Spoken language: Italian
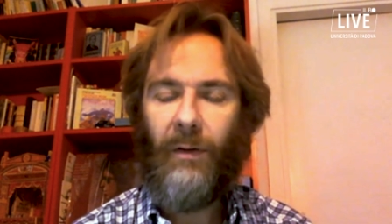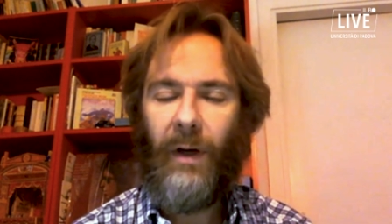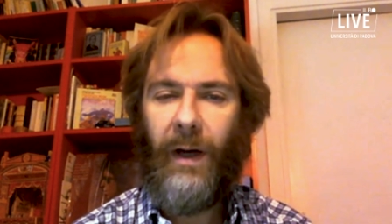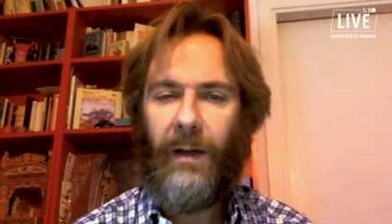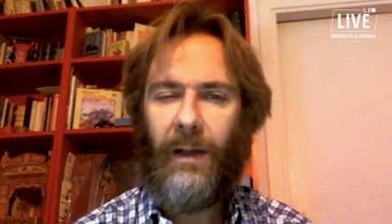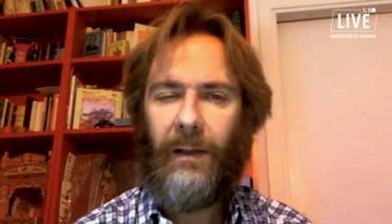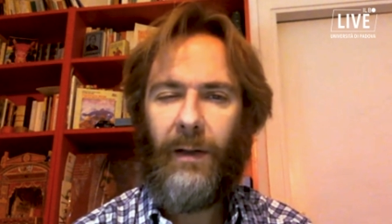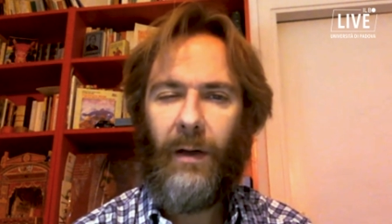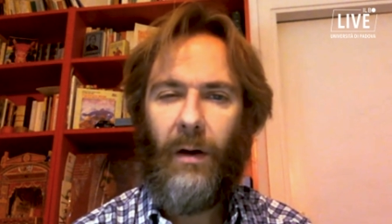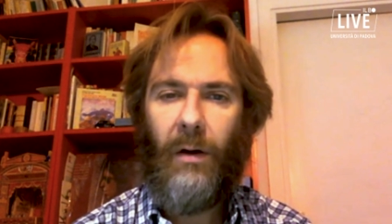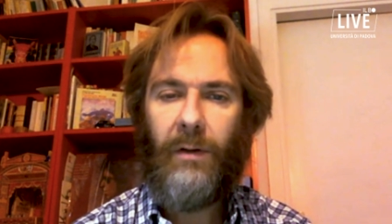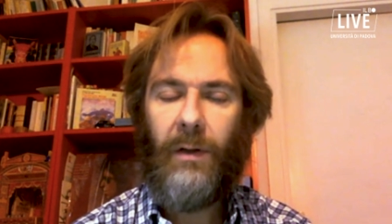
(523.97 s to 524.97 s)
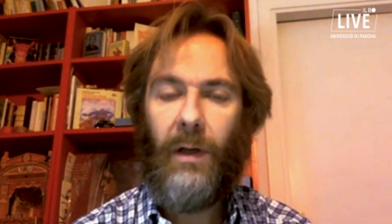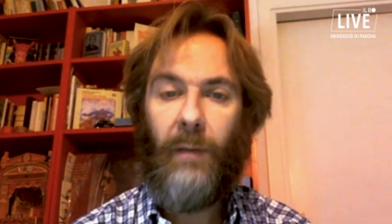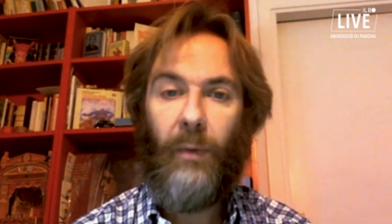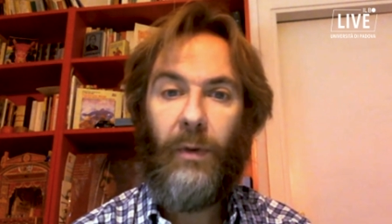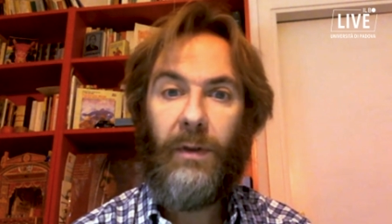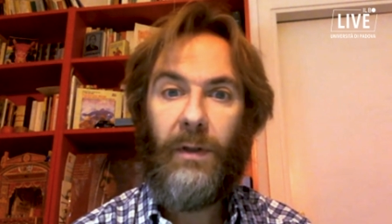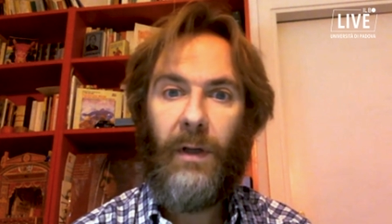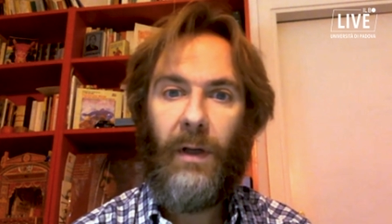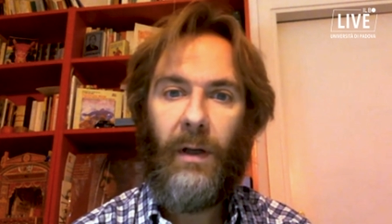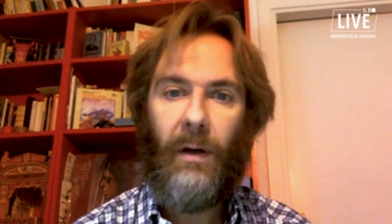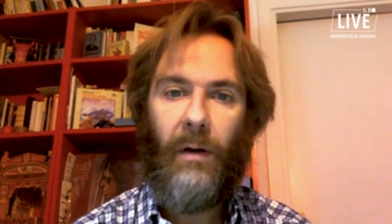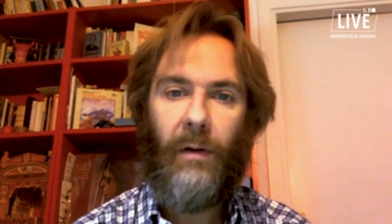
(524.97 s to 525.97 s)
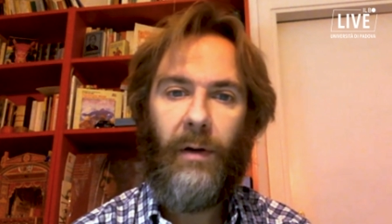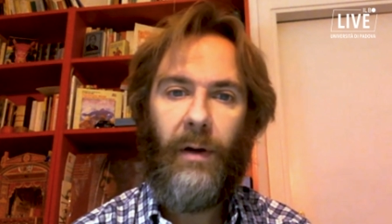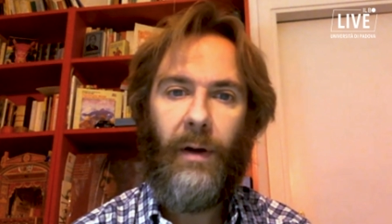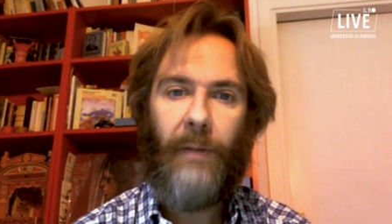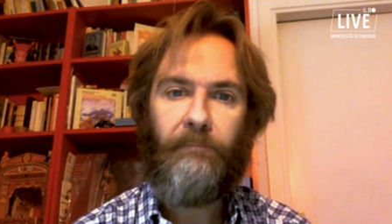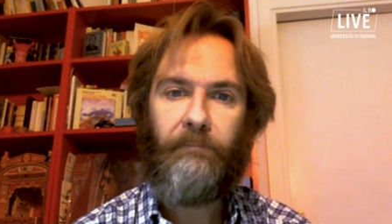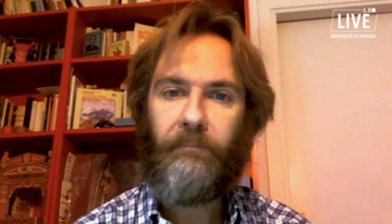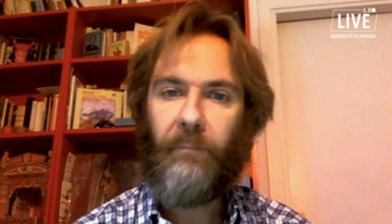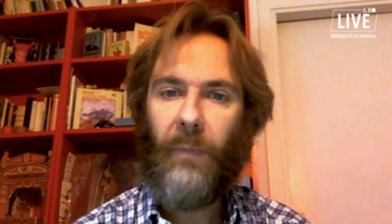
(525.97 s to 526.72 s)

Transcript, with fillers: anche ad altre cose, le poesie ironiche